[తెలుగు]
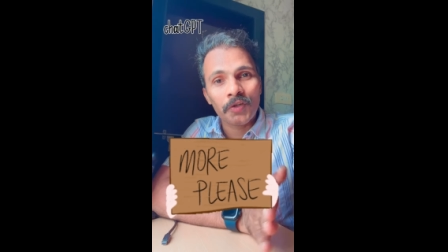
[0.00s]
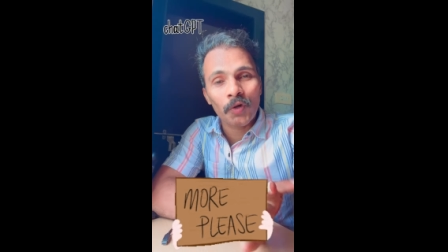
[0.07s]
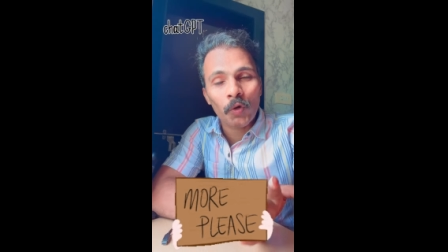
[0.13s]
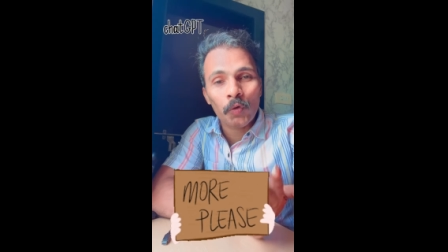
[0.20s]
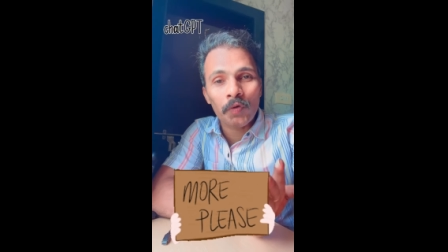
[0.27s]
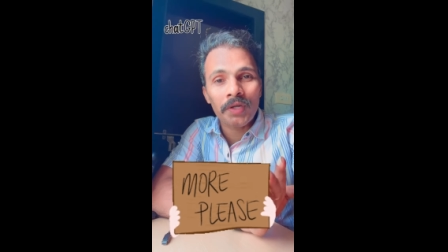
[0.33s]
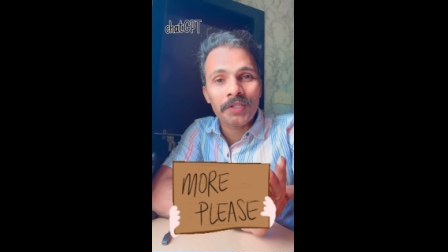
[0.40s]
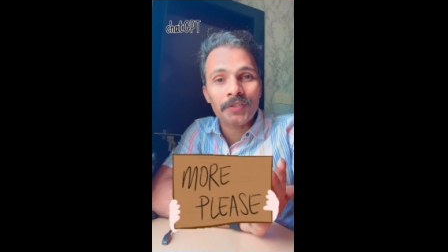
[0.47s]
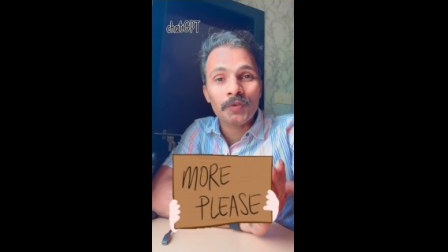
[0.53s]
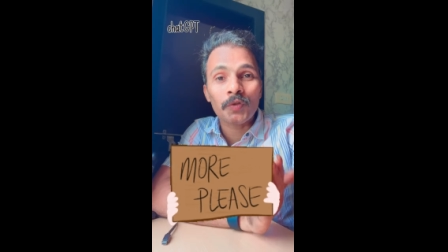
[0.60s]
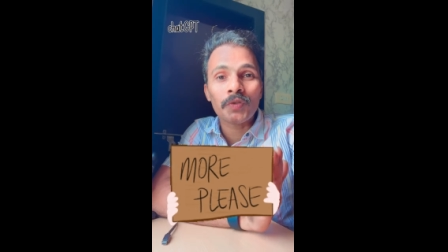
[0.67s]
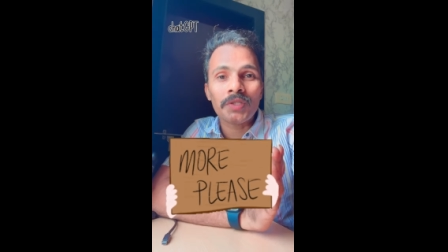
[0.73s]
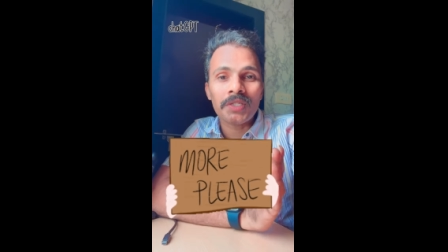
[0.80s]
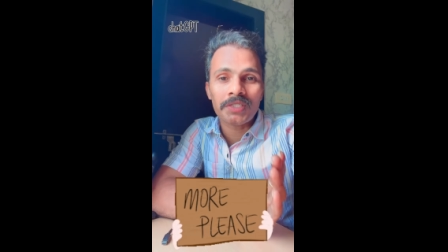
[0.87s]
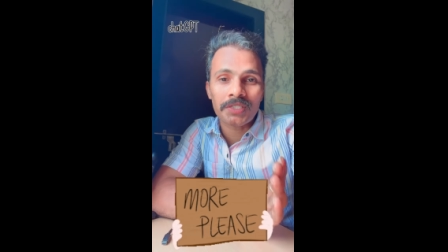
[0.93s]
ఎక్కువే
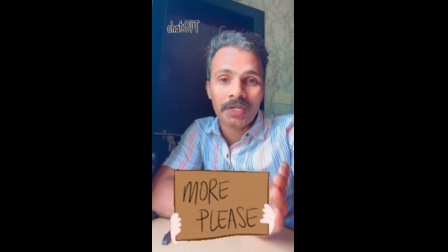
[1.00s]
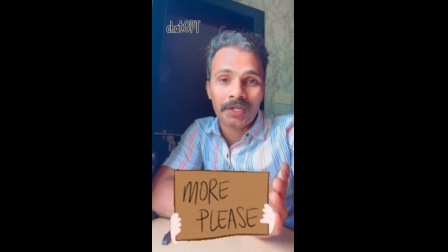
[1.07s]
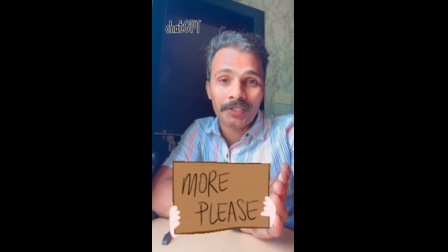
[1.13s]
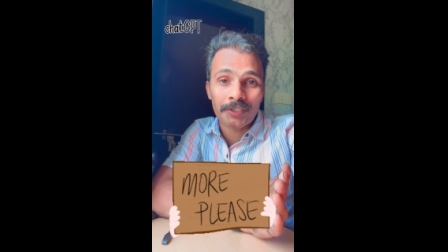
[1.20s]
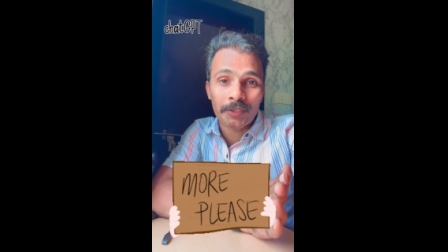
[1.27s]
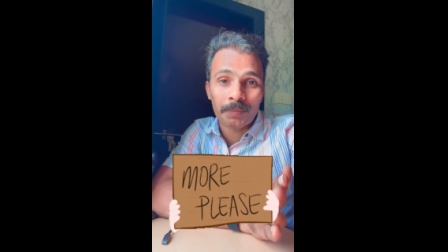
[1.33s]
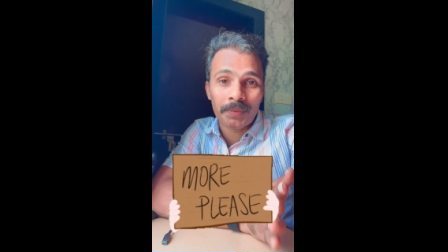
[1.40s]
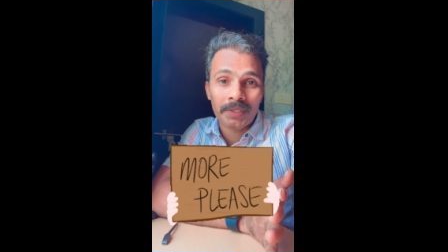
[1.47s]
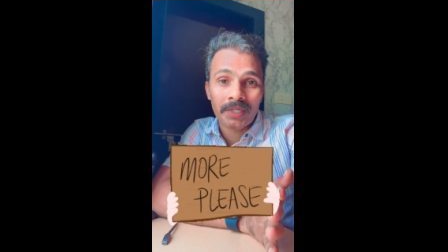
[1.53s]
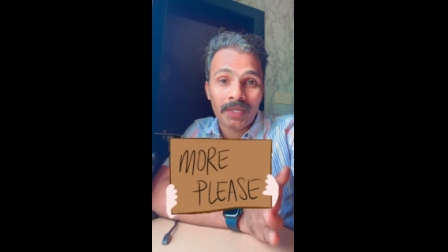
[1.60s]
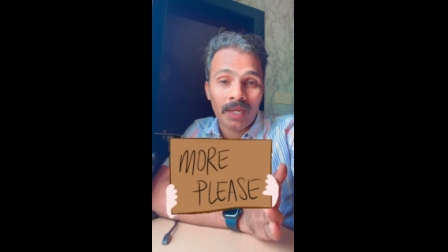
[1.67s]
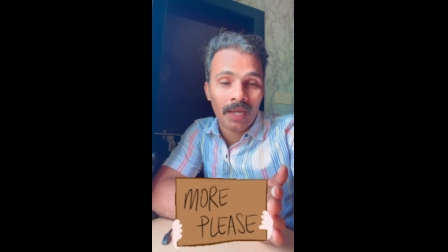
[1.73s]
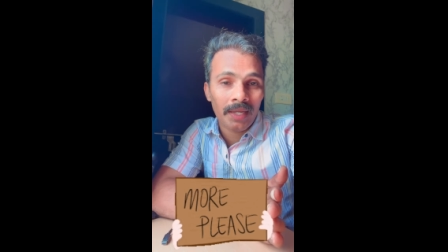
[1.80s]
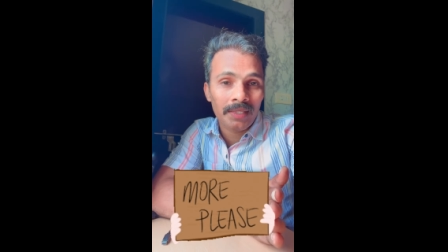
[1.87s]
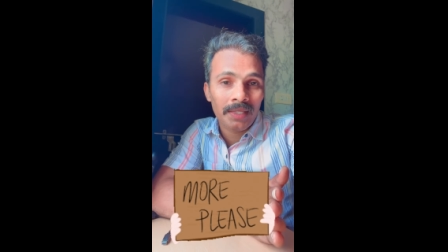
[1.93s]
ఇస్తుంది చాట్
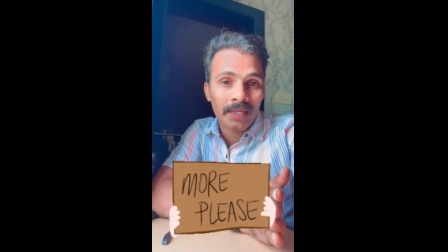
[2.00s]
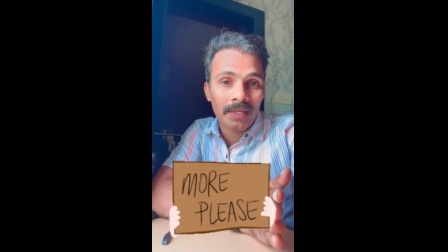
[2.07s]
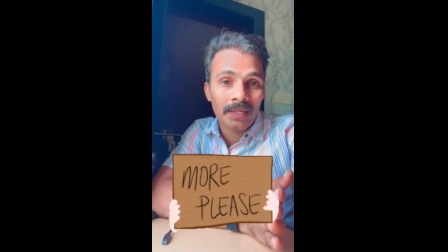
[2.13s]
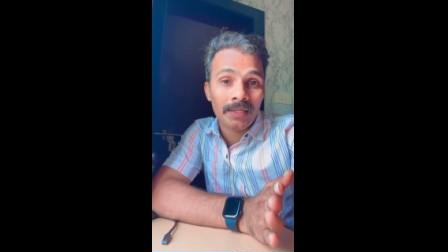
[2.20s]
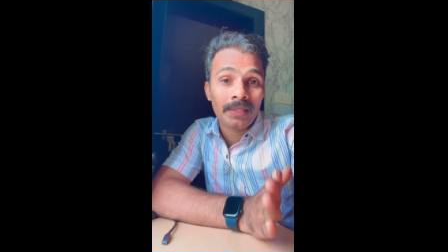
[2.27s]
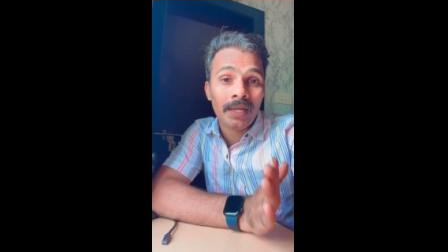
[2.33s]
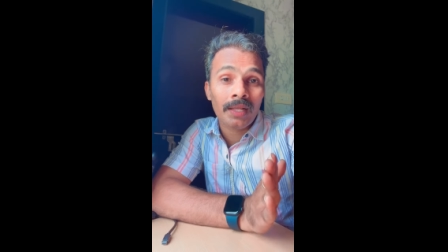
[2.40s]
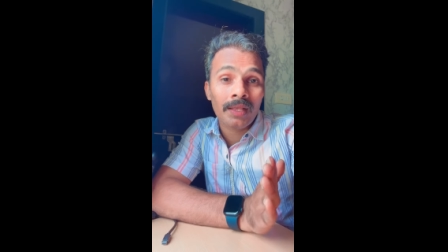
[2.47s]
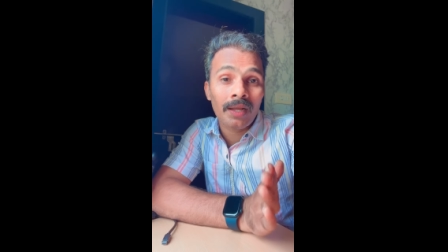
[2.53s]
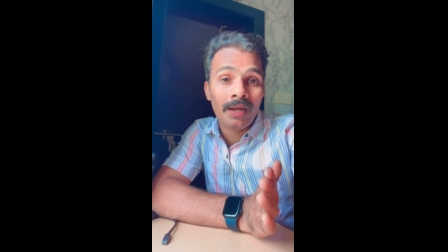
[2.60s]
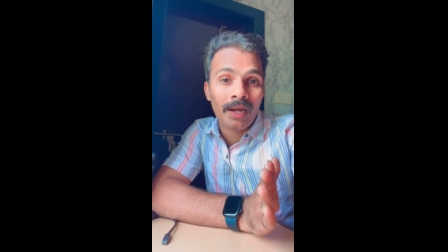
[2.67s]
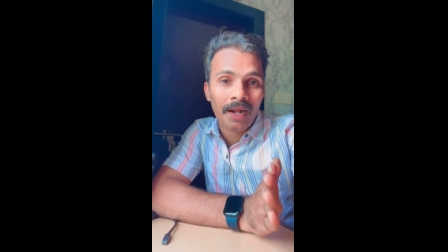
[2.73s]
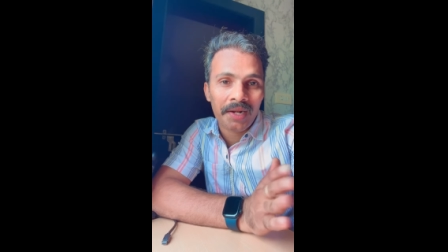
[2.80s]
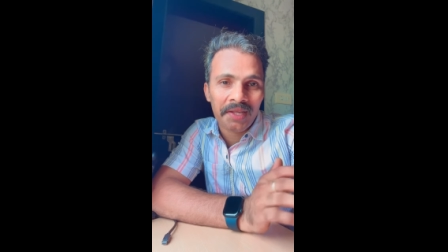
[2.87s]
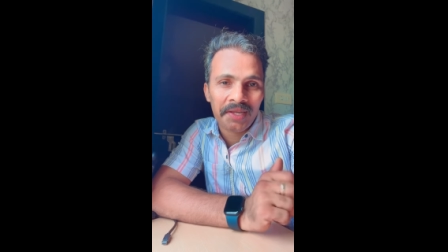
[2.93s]
జీపీటీ అయితే ఎలా
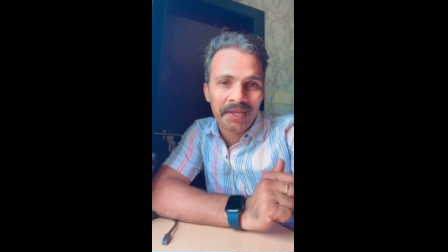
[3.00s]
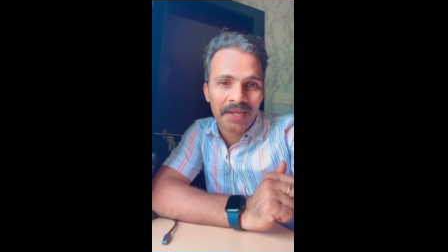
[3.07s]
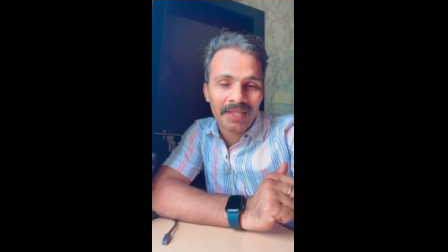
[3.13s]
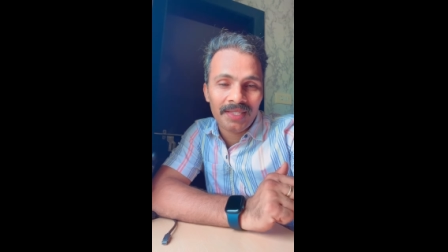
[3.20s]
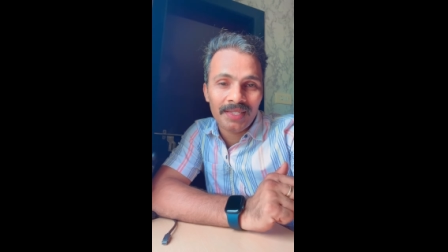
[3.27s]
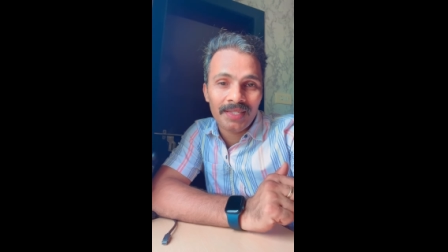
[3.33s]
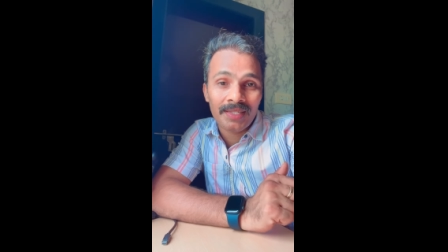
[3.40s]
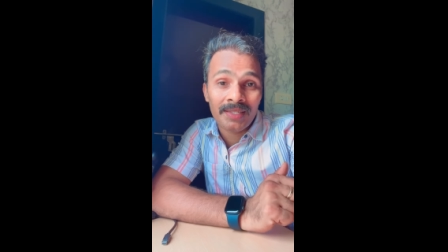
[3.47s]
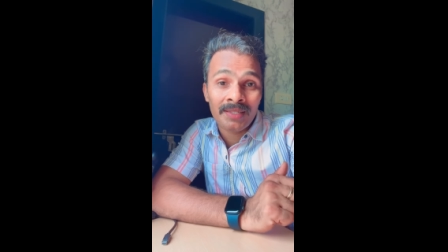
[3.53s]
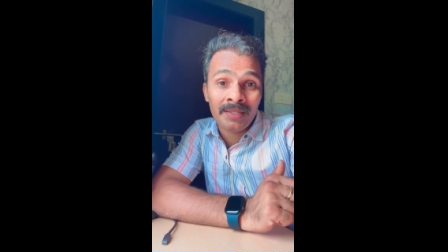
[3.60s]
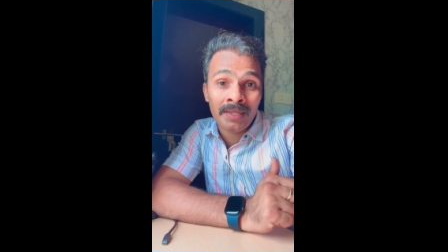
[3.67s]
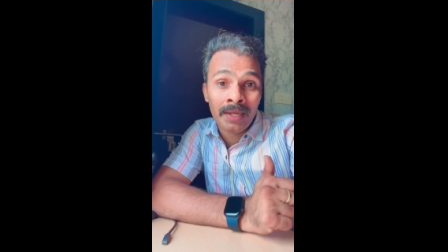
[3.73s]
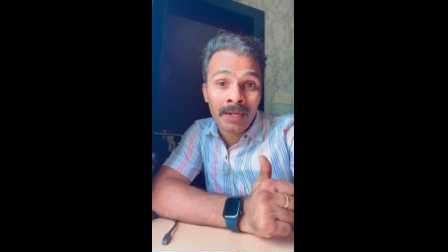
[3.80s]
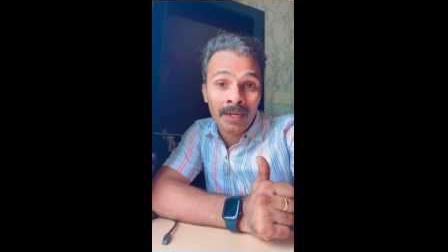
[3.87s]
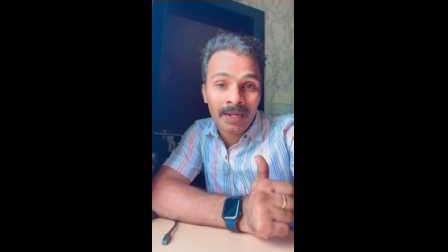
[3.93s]
అడగాలి
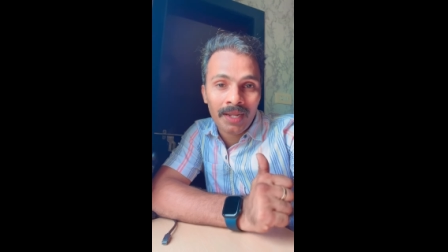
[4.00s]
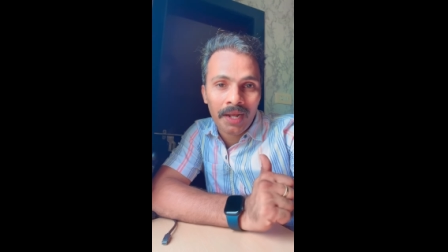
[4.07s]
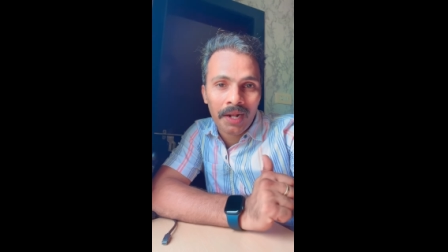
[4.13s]
ఎక్కడ